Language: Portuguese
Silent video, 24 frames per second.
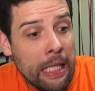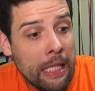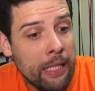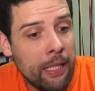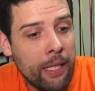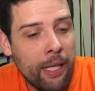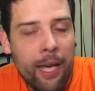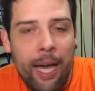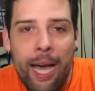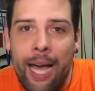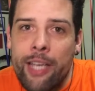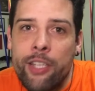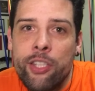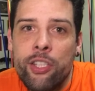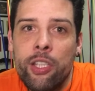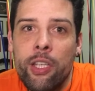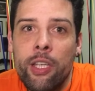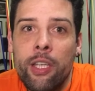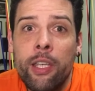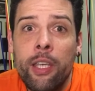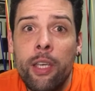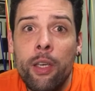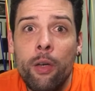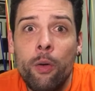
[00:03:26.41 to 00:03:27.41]
que acha
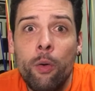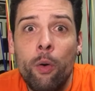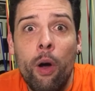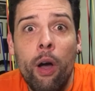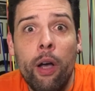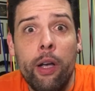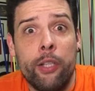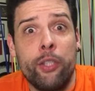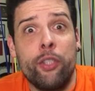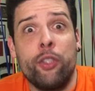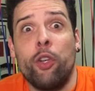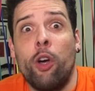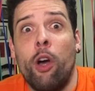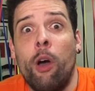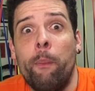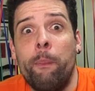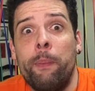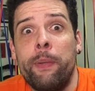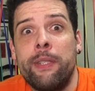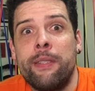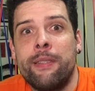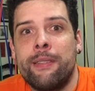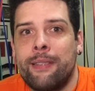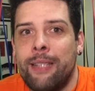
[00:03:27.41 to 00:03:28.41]
que
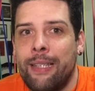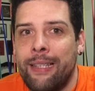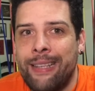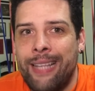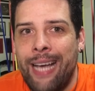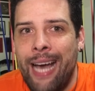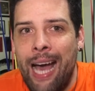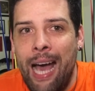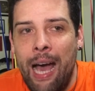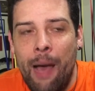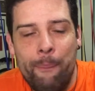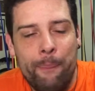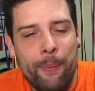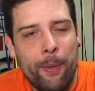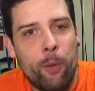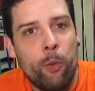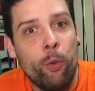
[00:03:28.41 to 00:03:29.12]
workshop de stand-up,